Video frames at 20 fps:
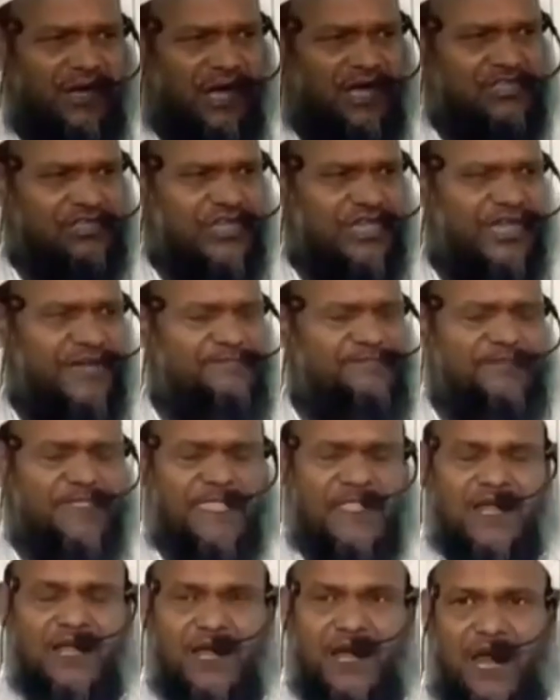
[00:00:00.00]
অতএব
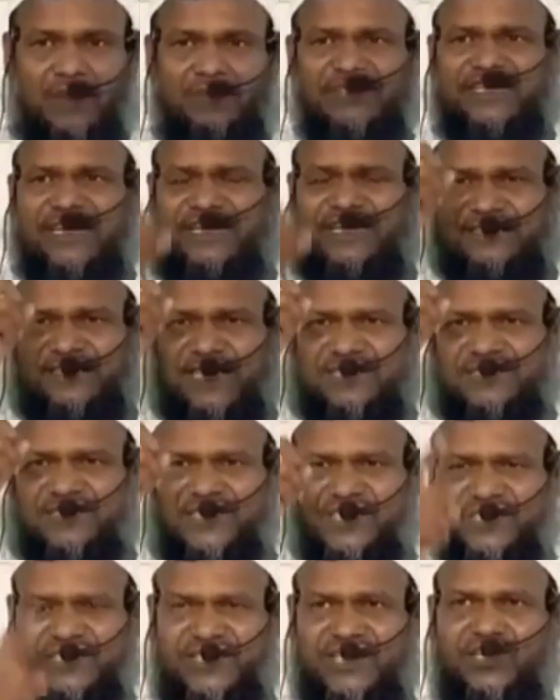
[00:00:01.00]
আমি যেটা
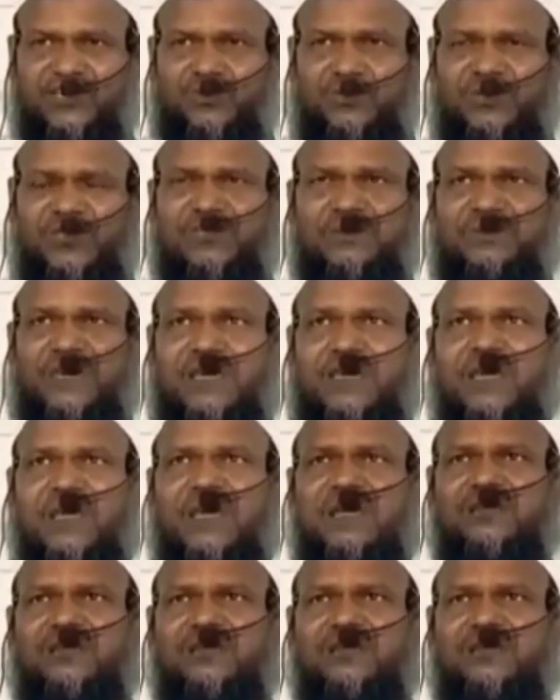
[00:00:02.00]
চাচ্ছি সেটা তুমি দিবে